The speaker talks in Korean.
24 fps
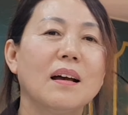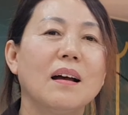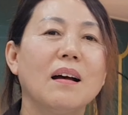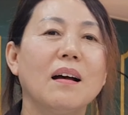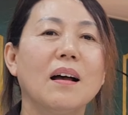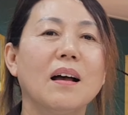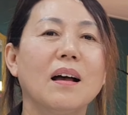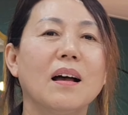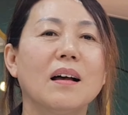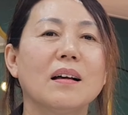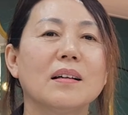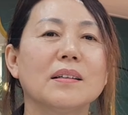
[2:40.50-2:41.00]

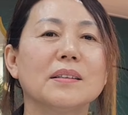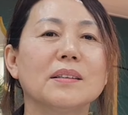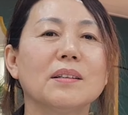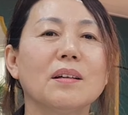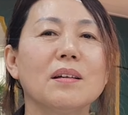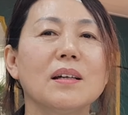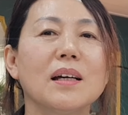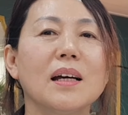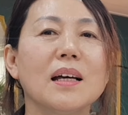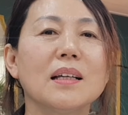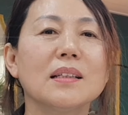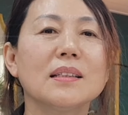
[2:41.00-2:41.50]
어,
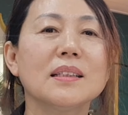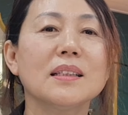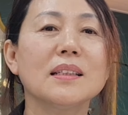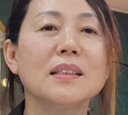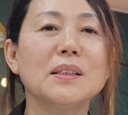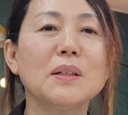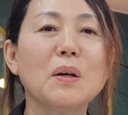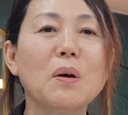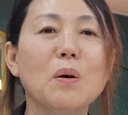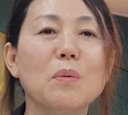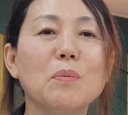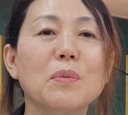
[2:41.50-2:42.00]
저희가
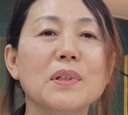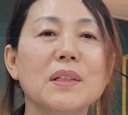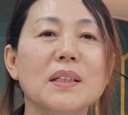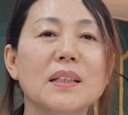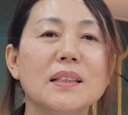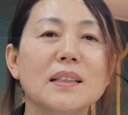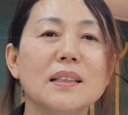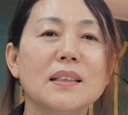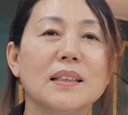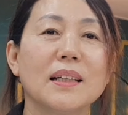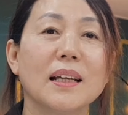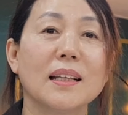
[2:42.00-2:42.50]
친정
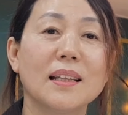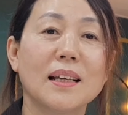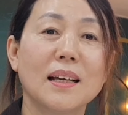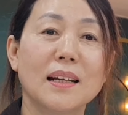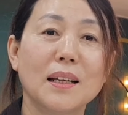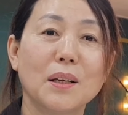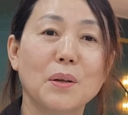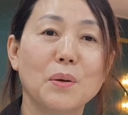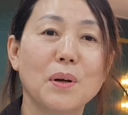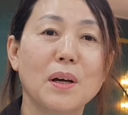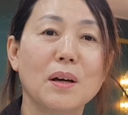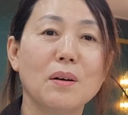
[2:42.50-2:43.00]
어머니를
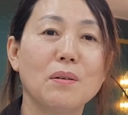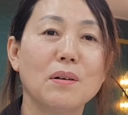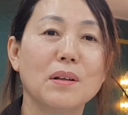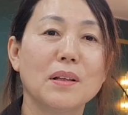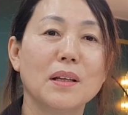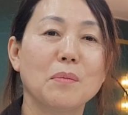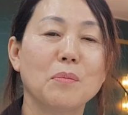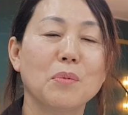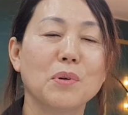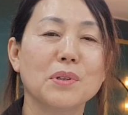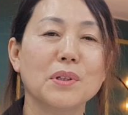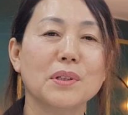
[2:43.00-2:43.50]
옛날에
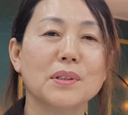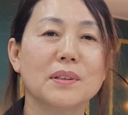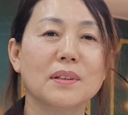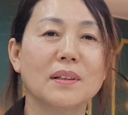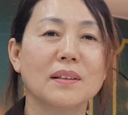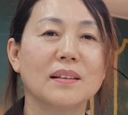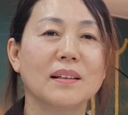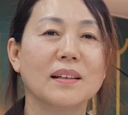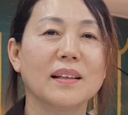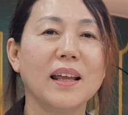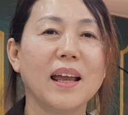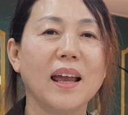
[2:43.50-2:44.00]
요양원에
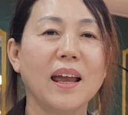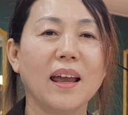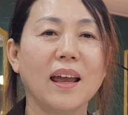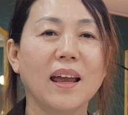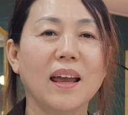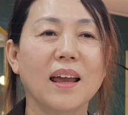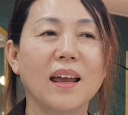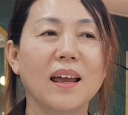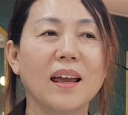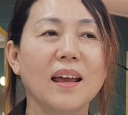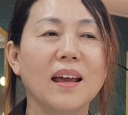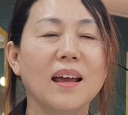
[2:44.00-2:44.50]

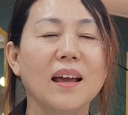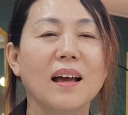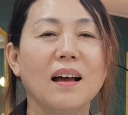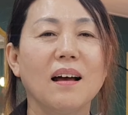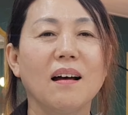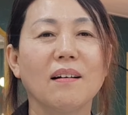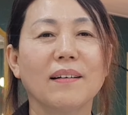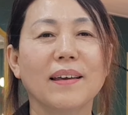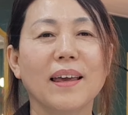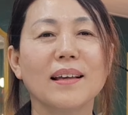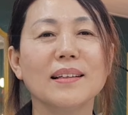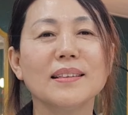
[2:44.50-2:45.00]
모셨었는데
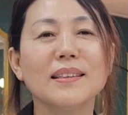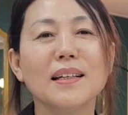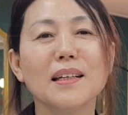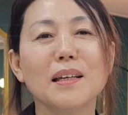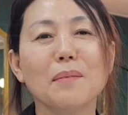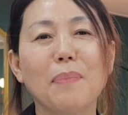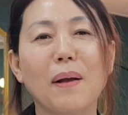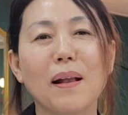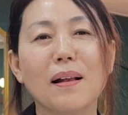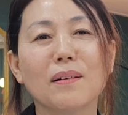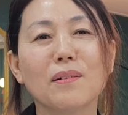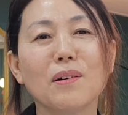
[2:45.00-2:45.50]
아,
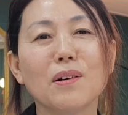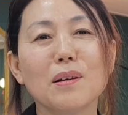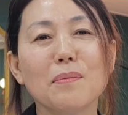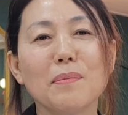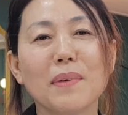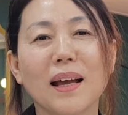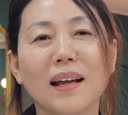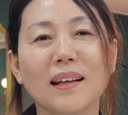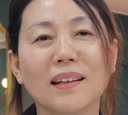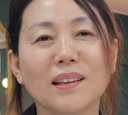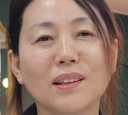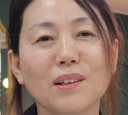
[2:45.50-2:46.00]
굉장히
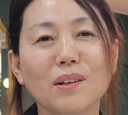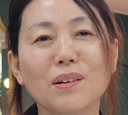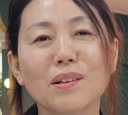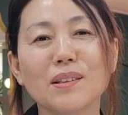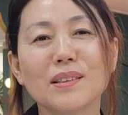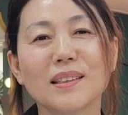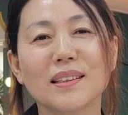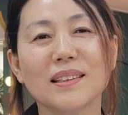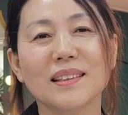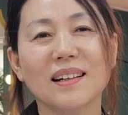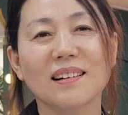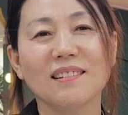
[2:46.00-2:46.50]
발걸음이 안
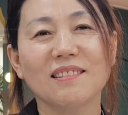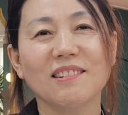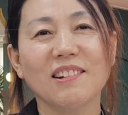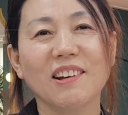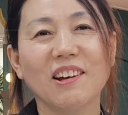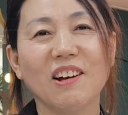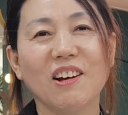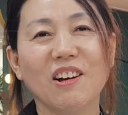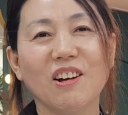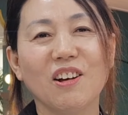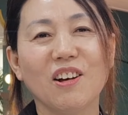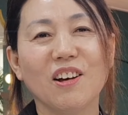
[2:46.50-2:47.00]

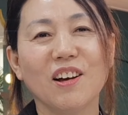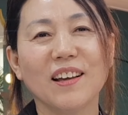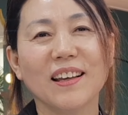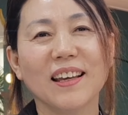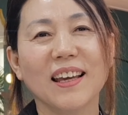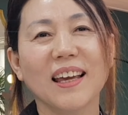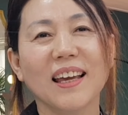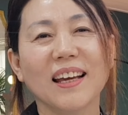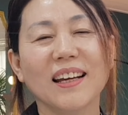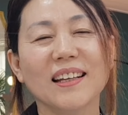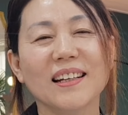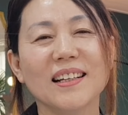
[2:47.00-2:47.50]
떨어지더라고요.
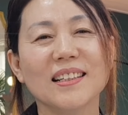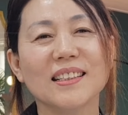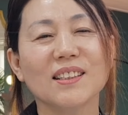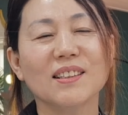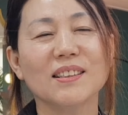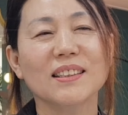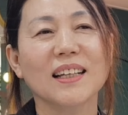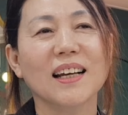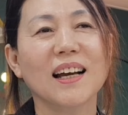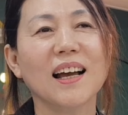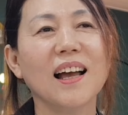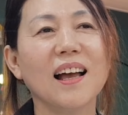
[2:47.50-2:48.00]
예,
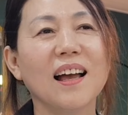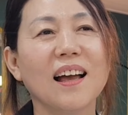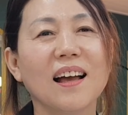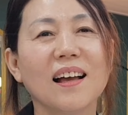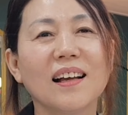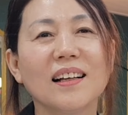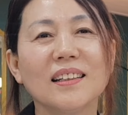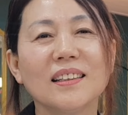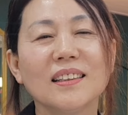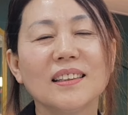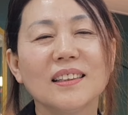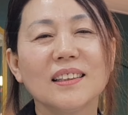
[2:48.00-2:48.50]
그래서 제가
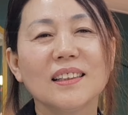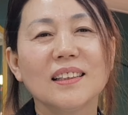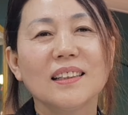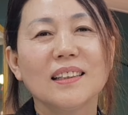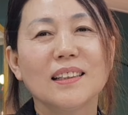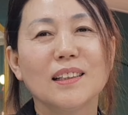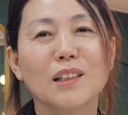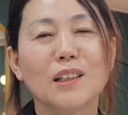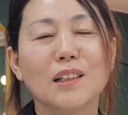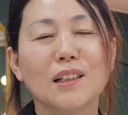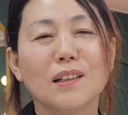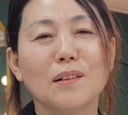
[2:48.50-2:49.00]

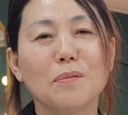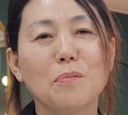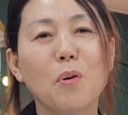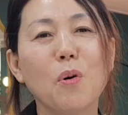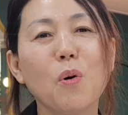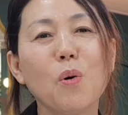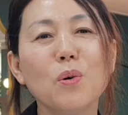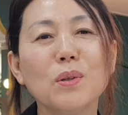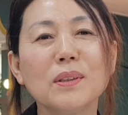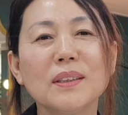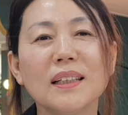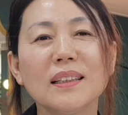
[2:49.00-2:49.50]
어,
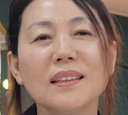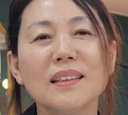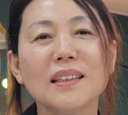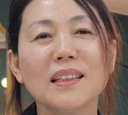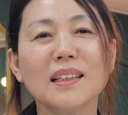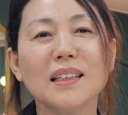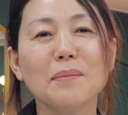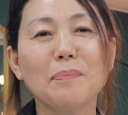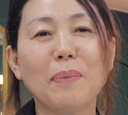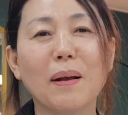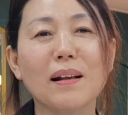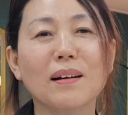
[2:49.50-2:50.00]

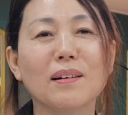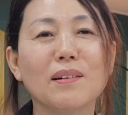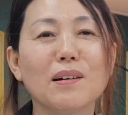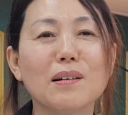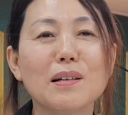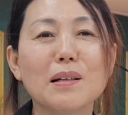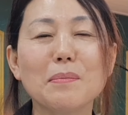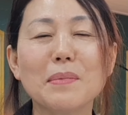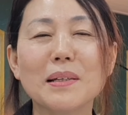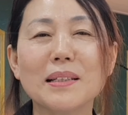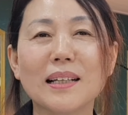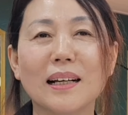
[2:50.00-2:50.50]
보호자들이
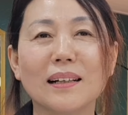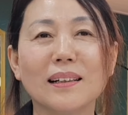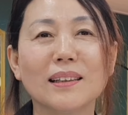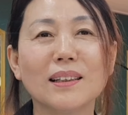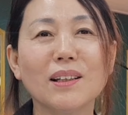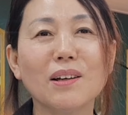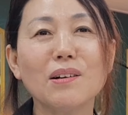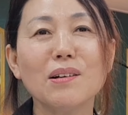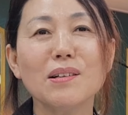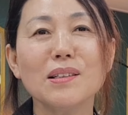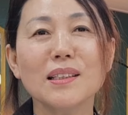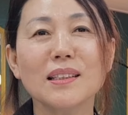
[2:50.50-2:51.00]
발걸음이 잘
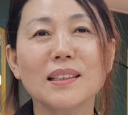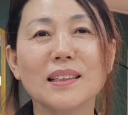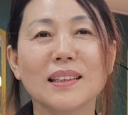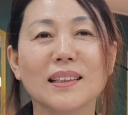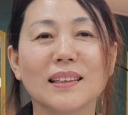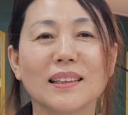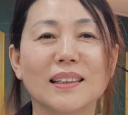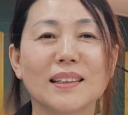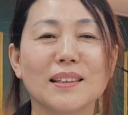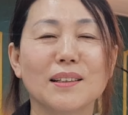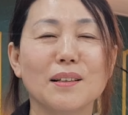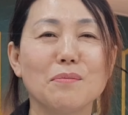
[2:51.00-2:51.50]

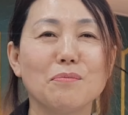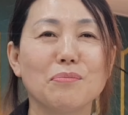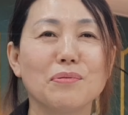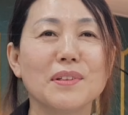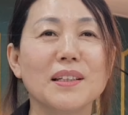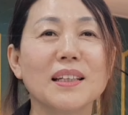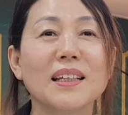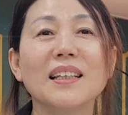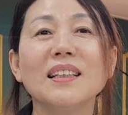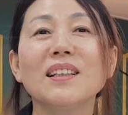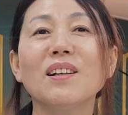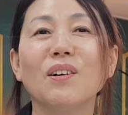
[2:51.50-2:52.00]
떨어지는 그런
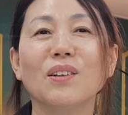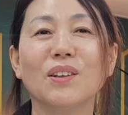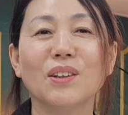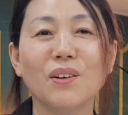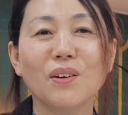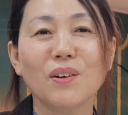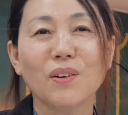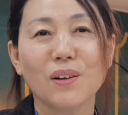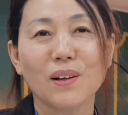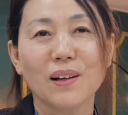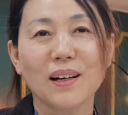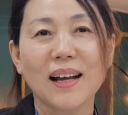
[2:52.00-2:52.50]
분위기는
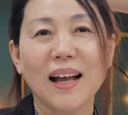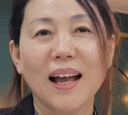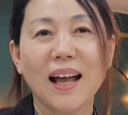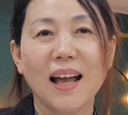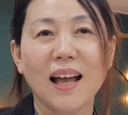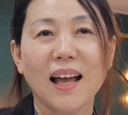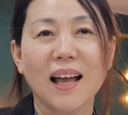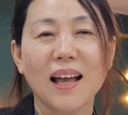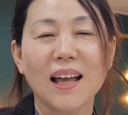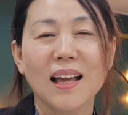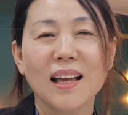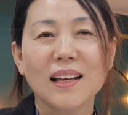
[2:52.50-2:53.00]
어떤 걸까?
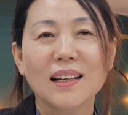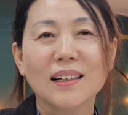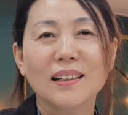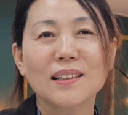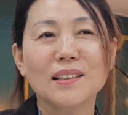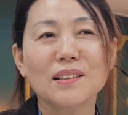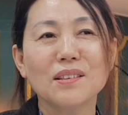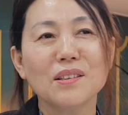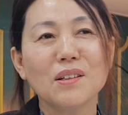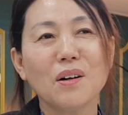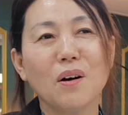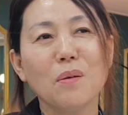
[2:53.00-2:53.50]

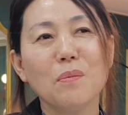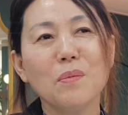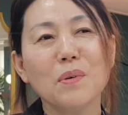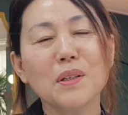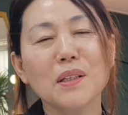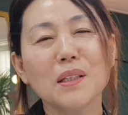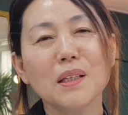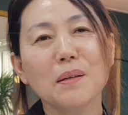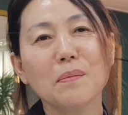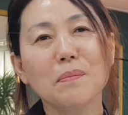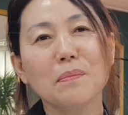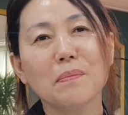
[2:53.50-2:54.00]
그리고
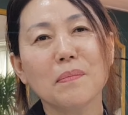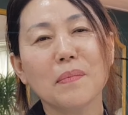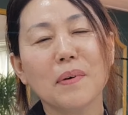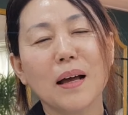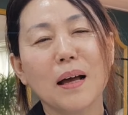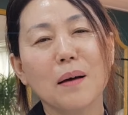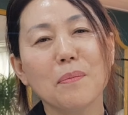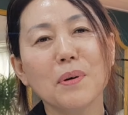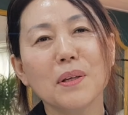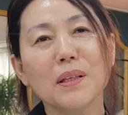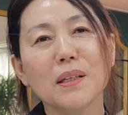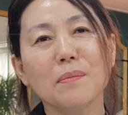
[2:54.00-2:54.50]
어머님,
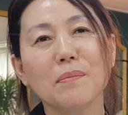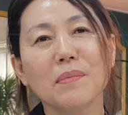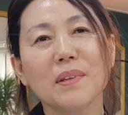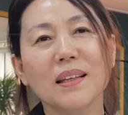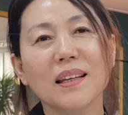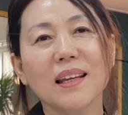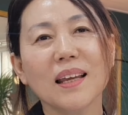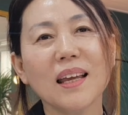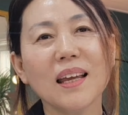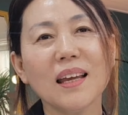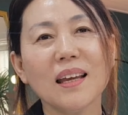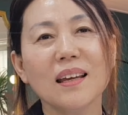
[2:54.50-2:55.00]

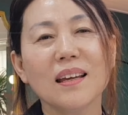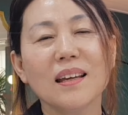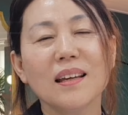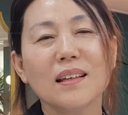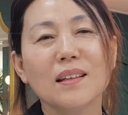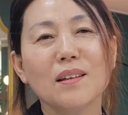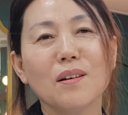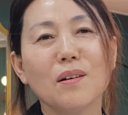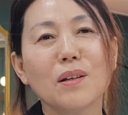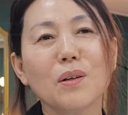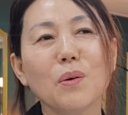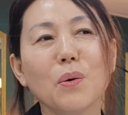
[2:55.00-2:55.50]
아버님들이
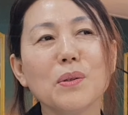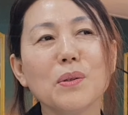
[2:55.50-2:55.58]
여기